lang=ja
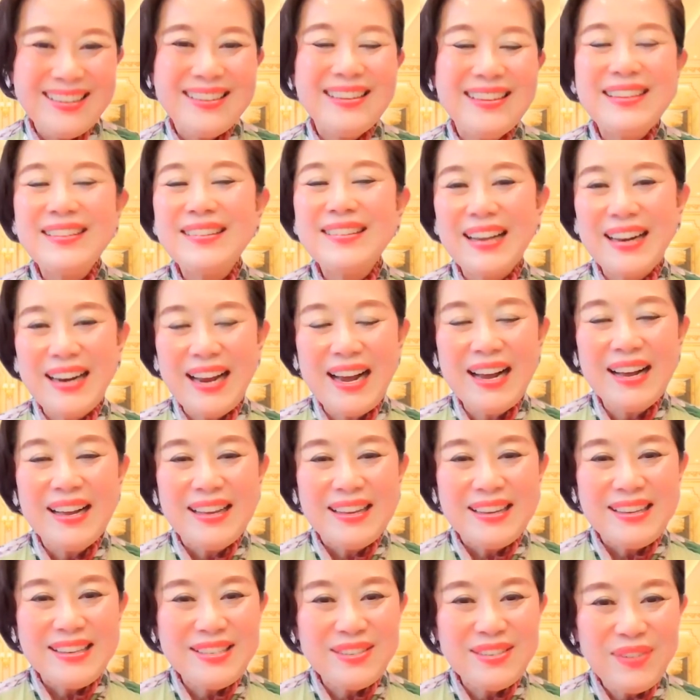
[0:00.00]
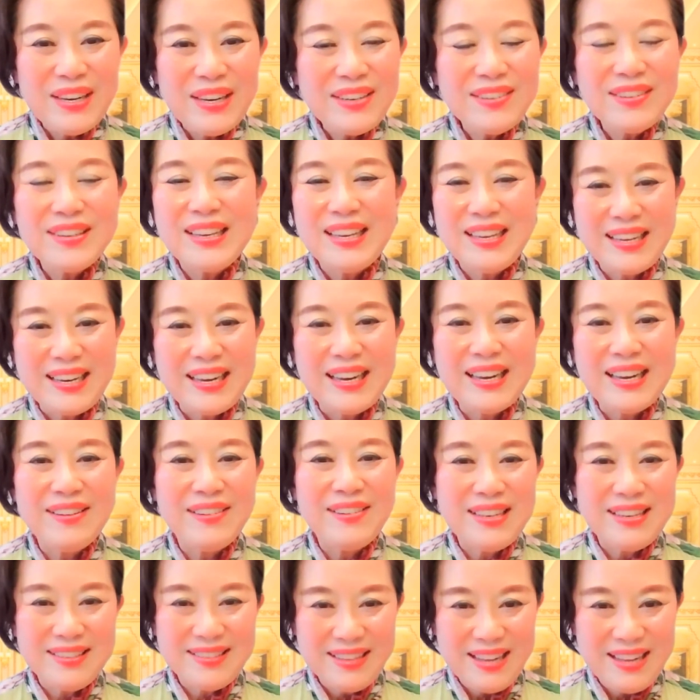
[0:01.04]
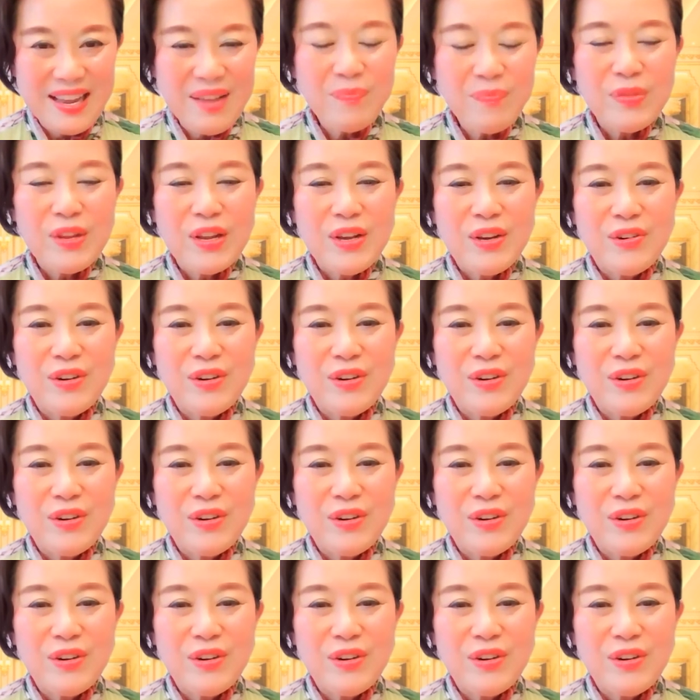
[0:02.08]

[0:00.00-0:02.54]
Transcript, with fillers: ですから、一番のきっかけはですね、